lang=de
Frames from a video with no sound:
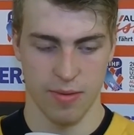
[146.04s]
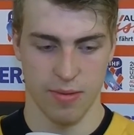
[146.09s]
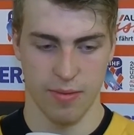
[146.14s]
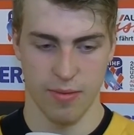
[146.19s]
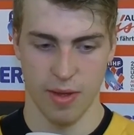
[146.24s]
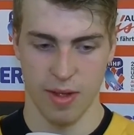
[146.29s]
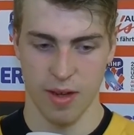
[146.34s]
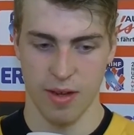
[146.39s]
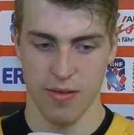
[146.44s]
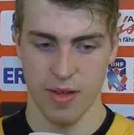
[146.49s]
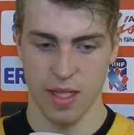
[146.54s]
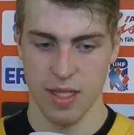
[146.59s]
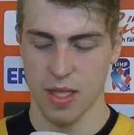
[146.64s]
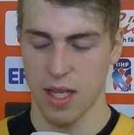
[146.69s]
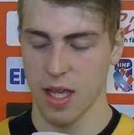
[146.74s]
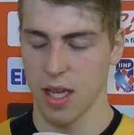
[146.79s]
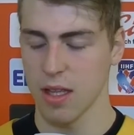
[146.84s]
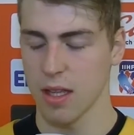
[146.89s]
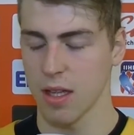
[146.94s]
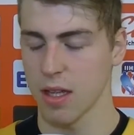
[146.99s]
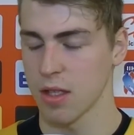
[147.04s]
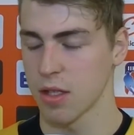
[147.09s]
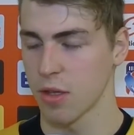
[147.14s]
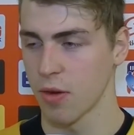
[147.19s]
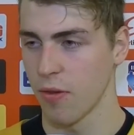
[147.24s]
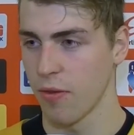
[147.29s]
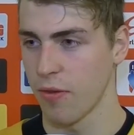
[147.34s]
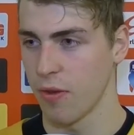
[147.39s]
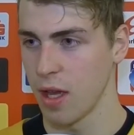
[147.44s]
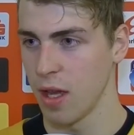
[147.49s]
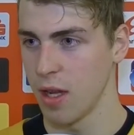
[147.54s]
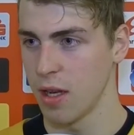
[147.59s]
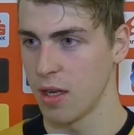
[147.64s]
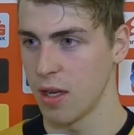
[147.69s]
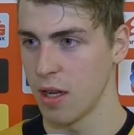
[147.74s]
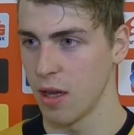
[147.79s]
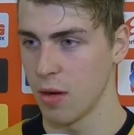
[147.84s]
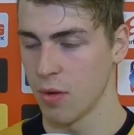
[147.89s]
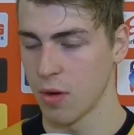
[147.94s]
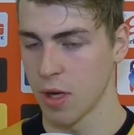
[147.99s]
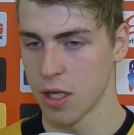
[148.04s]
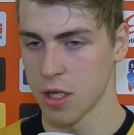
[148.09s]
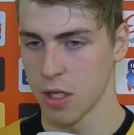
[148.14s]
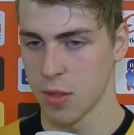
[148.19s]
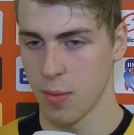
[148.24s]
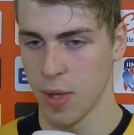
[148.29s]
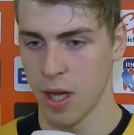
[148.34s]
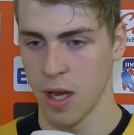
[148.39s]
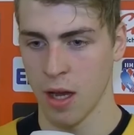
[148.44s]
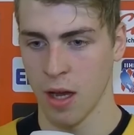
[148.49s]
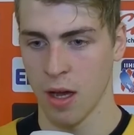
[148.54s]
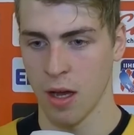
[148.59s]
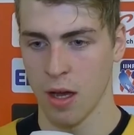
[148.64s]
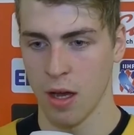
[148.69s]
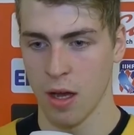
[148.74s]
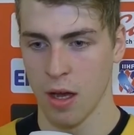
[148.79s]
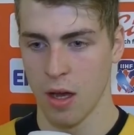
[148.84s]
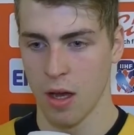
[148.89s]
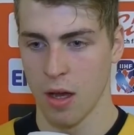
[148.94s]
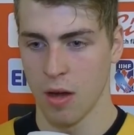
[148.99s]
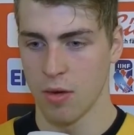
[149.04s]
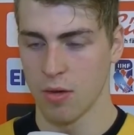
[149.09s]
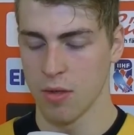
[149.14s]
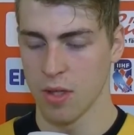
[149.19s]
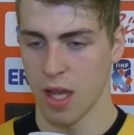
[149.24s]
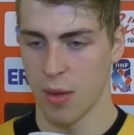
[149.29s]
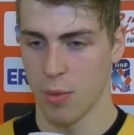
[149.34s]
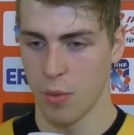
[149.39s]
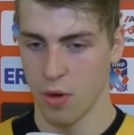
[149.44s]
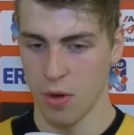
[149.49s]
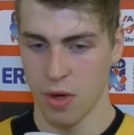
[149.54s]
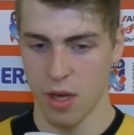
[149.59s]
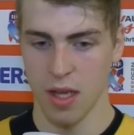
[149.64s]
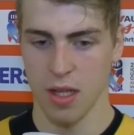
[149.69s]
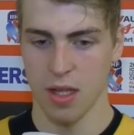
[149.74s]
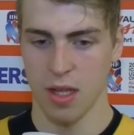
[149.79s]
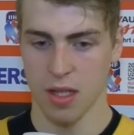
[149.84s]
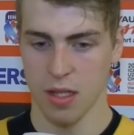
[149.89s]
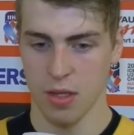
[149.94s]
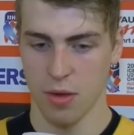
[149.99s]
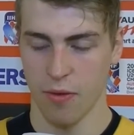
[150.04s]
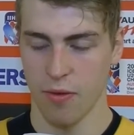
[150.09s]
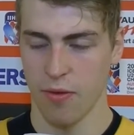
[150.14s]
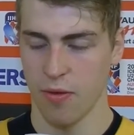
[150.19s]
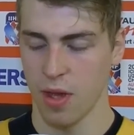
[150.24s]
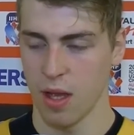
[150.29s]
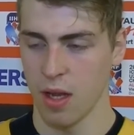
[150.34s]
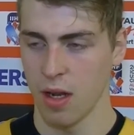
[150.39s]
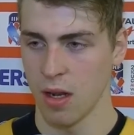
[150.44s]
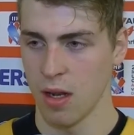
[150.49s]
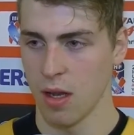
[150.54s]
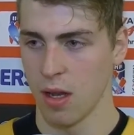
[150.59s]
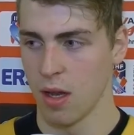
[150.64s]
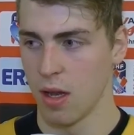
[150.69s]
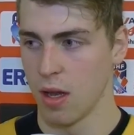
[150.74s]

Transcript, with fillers: investiert da so viel in die jungen Spieler und ermöglicht da so viel.